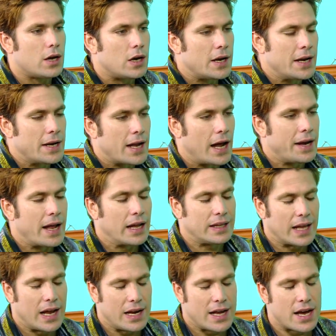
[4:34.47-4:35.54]
Lina,
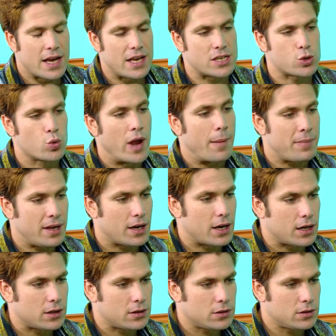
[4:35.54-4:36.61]
Natalia es una
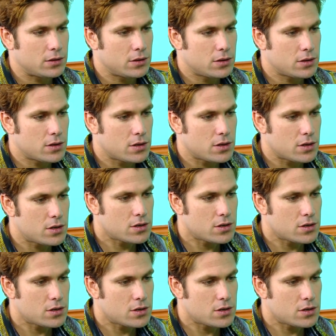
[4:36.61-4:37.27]
amiga. ¿Ah?